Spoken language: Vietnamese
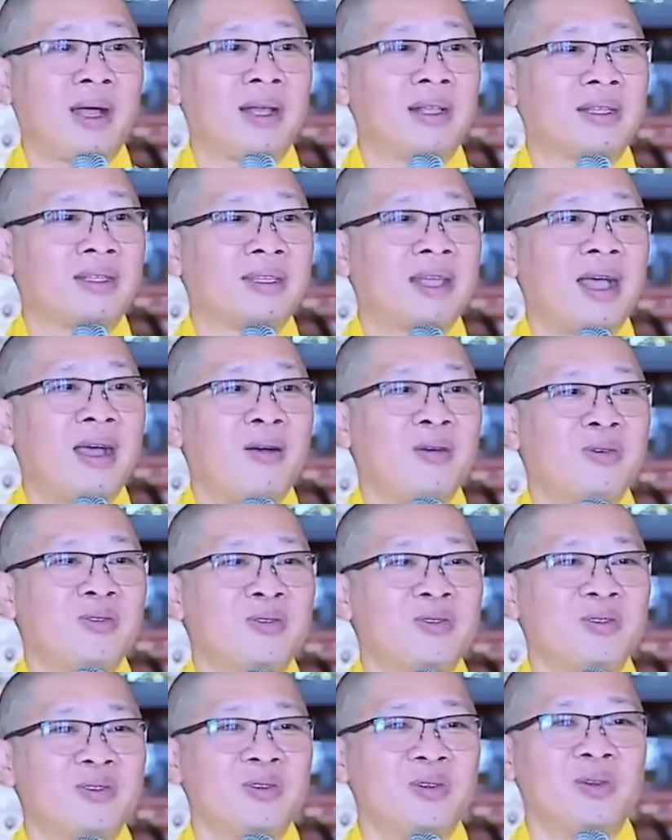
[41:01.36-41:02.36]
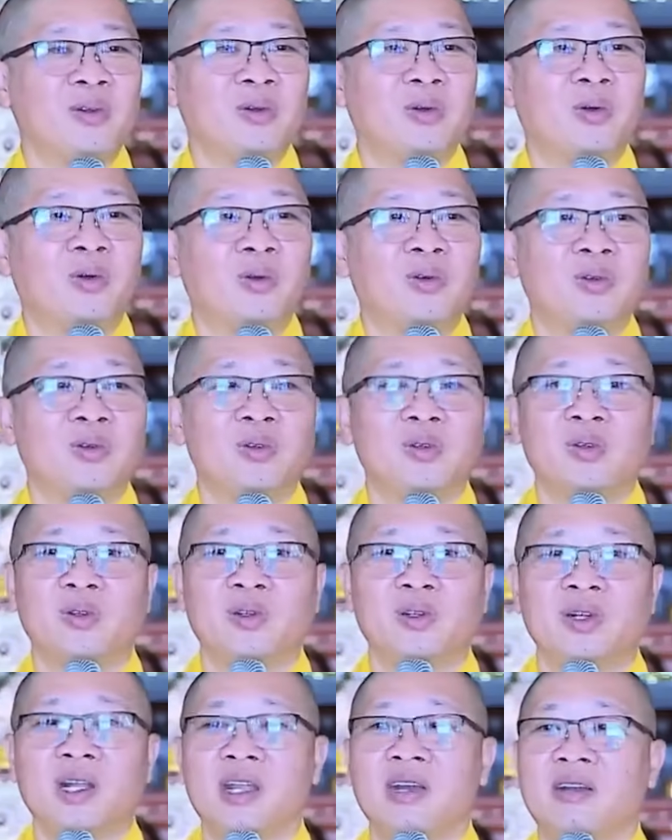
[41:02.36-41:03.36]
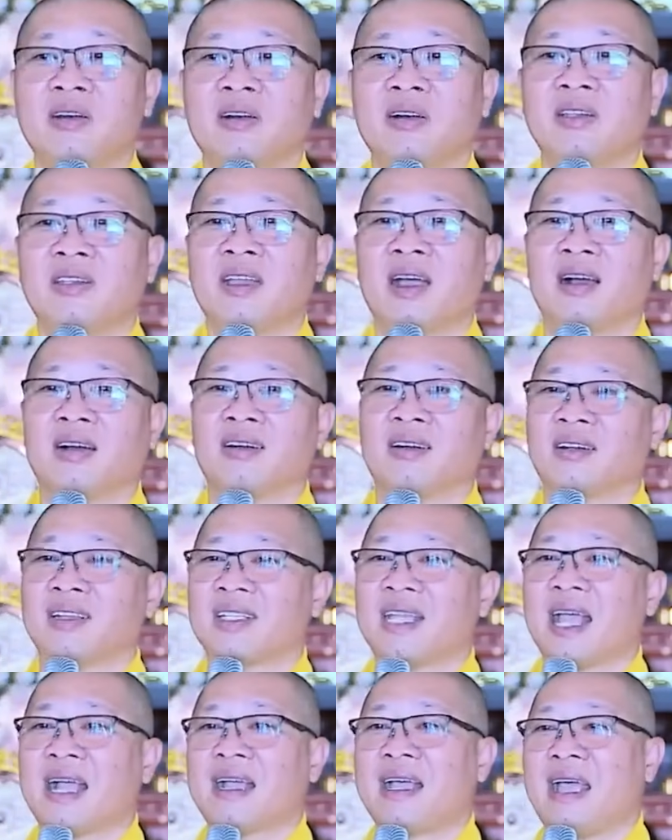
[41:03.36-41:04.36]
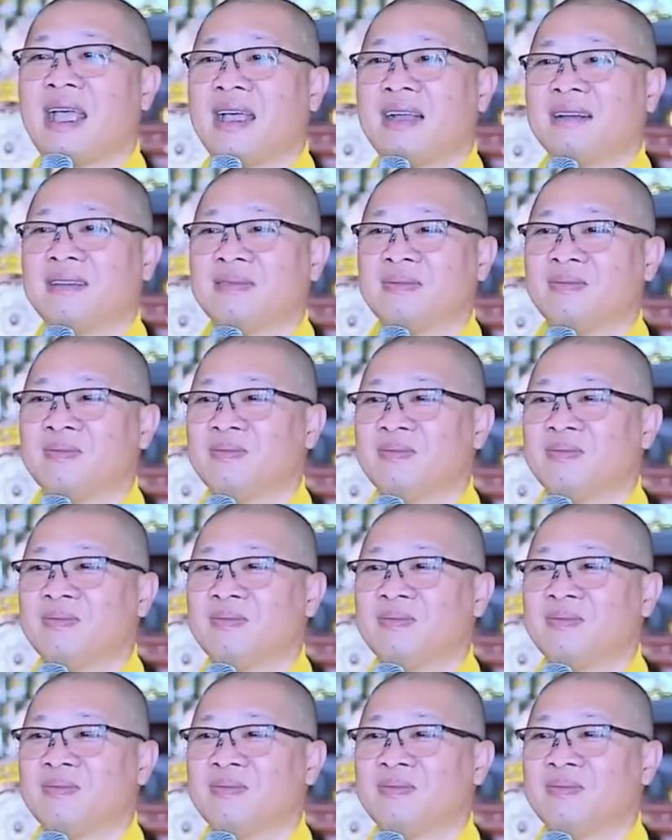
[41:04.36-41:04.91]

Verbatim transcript: Mà sao đi nửa chừng rồi sang ngang.